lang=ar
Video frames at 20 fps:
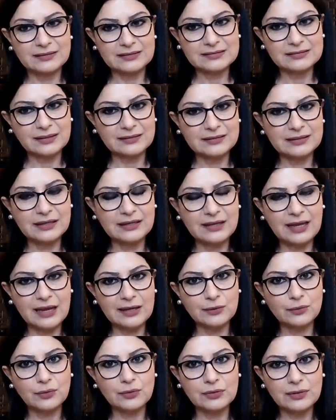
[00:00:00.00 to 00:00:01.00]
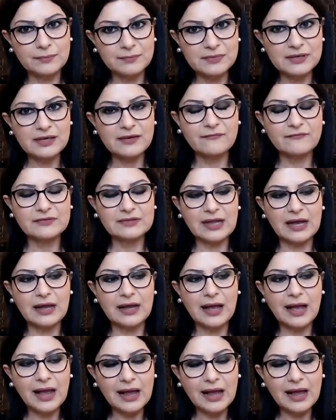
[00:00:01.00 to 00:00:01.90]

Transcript: صديق لكم بيفتح